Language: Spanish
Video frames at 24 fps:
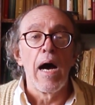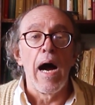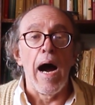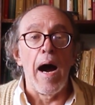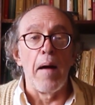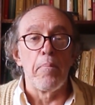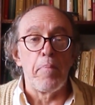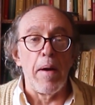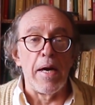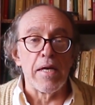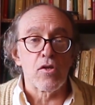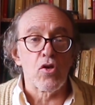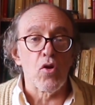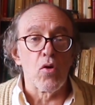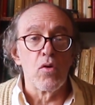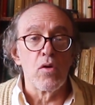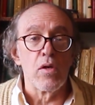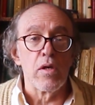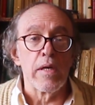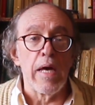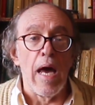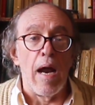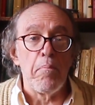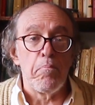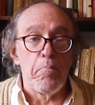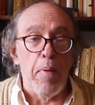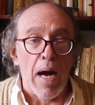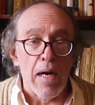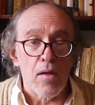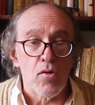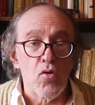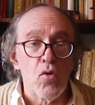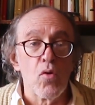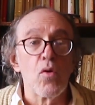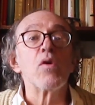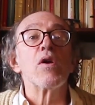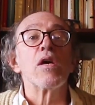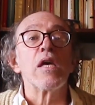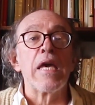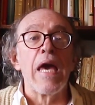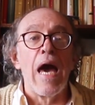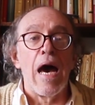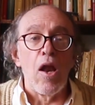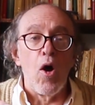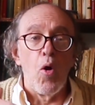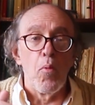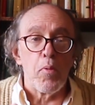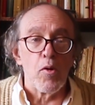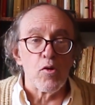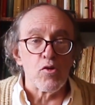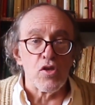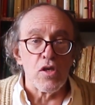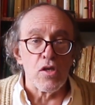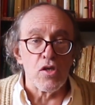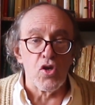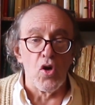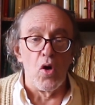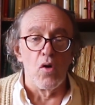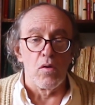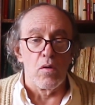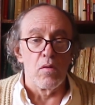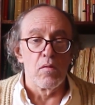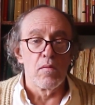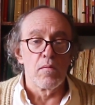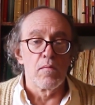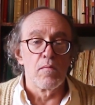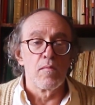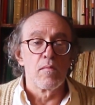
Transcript: a Petro y al pacto y a la oposición.